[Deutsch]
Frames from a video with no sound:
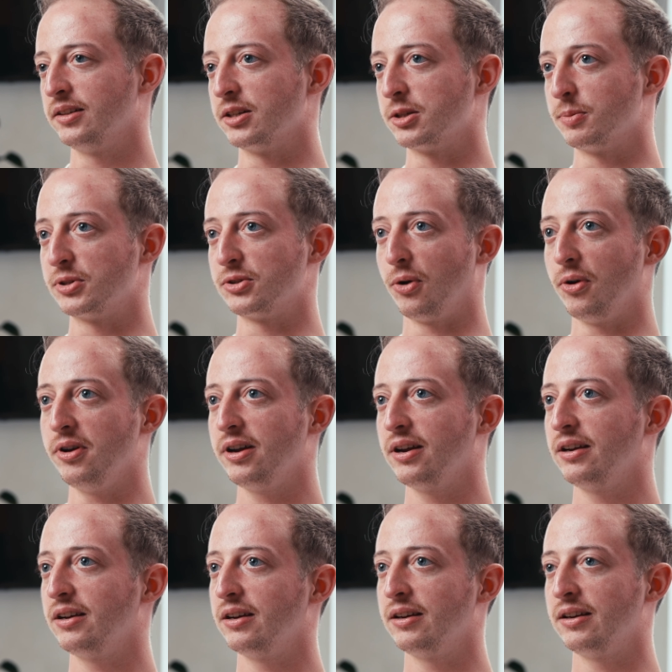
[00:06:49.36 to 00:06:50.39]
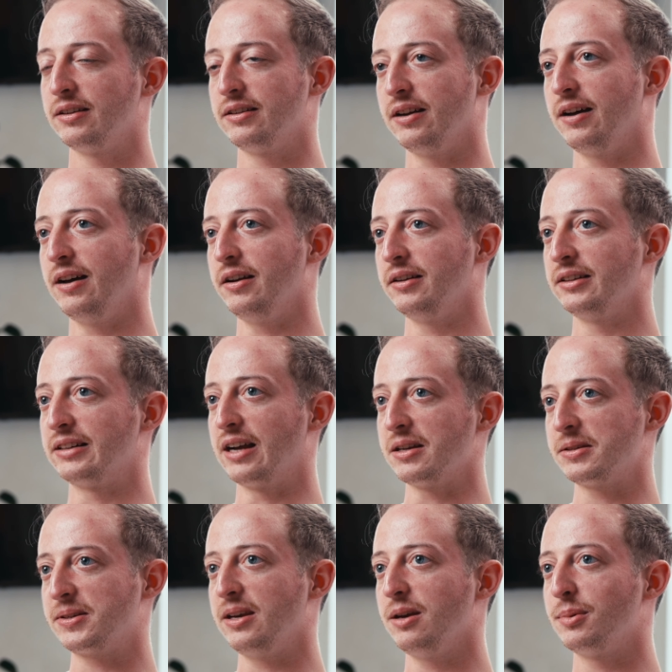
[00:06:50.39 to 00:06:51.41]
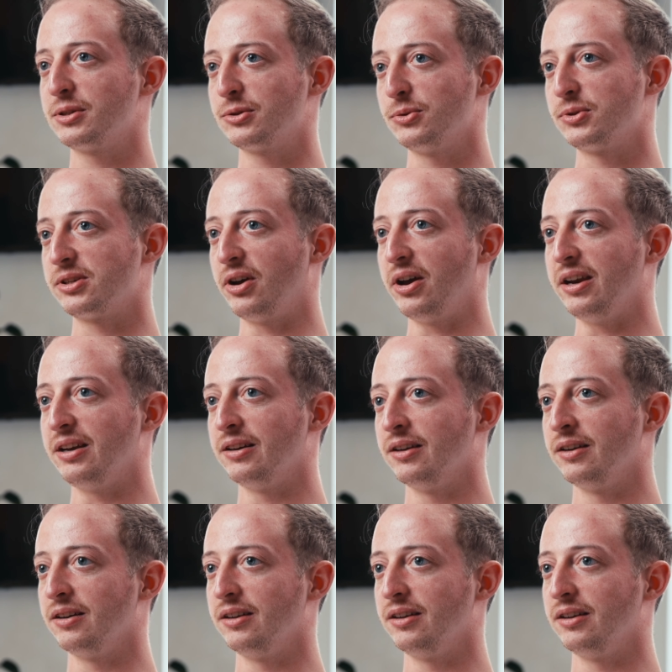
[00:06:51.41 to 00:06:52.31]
Das Besondere daran, Gastgeber zu sein,